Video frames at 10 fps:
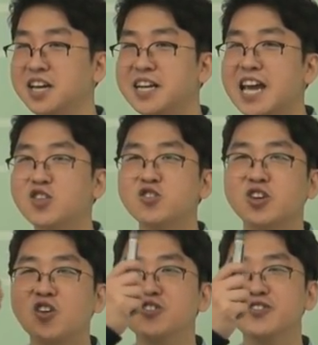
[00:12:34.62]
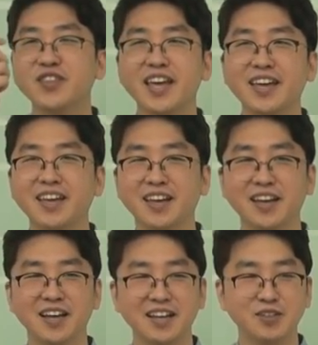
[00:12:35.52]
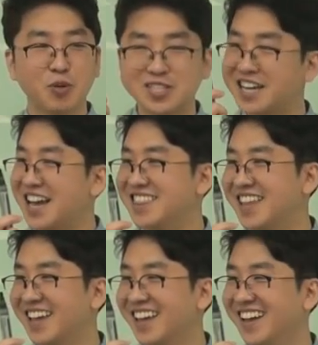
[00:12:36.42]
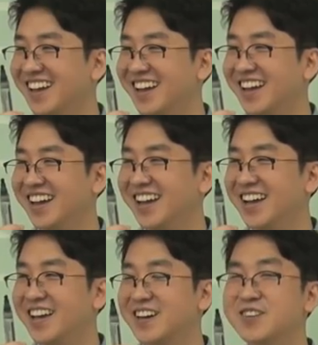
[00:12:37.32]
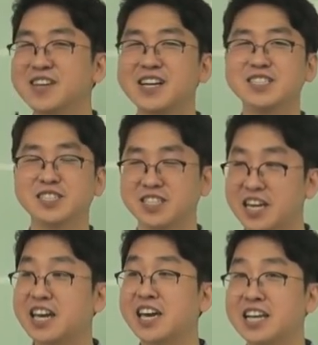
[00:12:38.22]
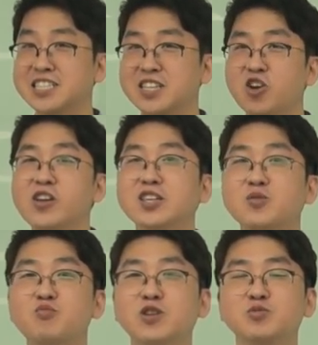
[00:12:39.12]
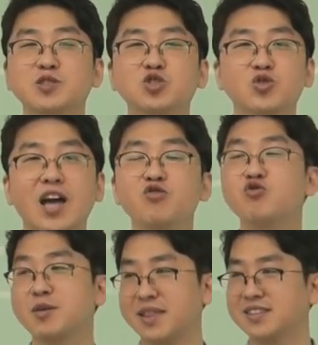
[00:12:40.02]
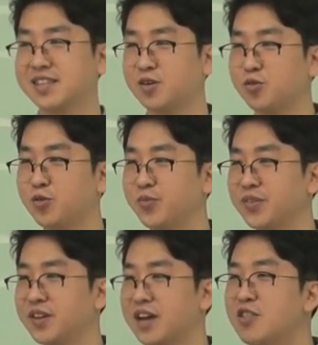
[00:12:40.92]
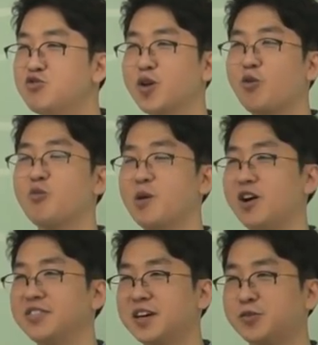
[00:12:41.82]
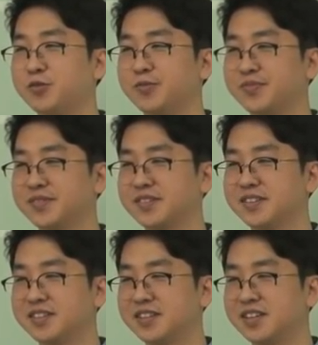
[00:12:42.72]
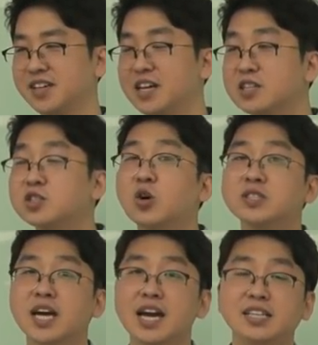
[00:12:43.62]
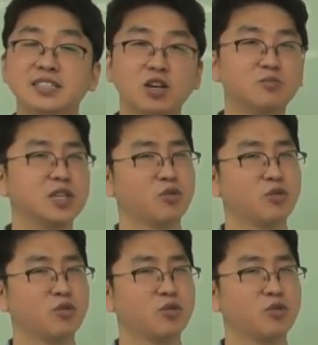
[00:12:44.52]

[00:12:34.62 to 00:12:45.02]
레이더는 켰는데 포착이 안 돼. 그러니까 이제 얘기하잖아요. 10개 선물해주면 그 중에 한두 개 맞는다고. 한두 개 고마워한다고. 그래서 정제가 있느냐 없느냐